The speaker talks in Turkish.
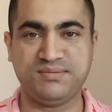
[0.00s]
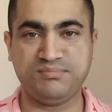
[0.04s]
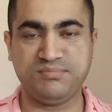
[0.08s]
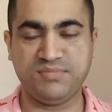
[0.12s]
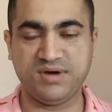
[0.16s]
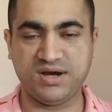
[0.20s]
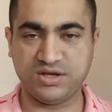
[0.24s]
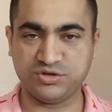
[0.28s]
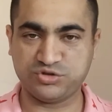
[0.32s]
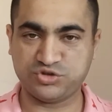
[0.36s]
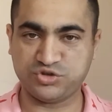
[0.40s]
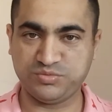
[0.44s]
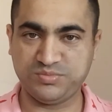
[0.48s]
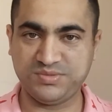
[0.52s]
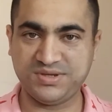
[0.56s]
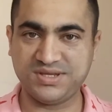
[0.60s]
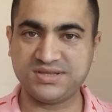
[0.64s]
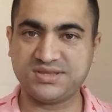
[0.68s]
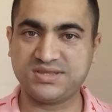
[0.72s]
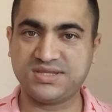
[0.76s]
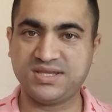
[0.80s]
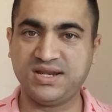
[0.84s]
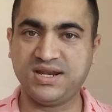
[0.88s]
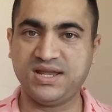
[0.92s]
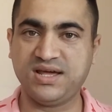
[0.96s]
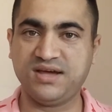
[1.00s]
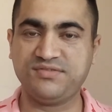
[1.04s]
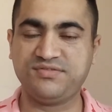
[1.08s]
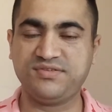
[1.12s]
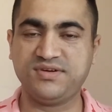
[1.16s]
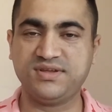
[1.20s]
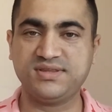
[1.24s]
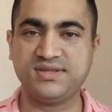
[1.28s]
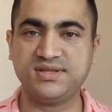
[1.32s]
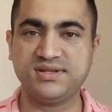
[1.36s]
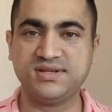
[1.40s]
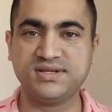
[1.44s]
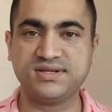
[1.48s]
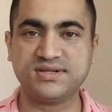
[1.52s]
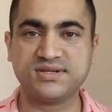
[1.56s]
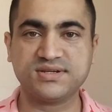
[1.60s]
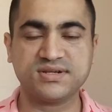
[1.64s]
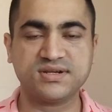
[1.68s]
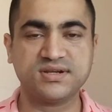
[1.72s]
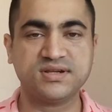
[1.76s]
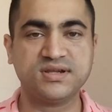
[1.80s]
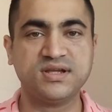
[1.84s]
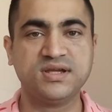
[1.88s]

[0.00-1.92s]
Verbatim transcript: masumiyet telafi edilir.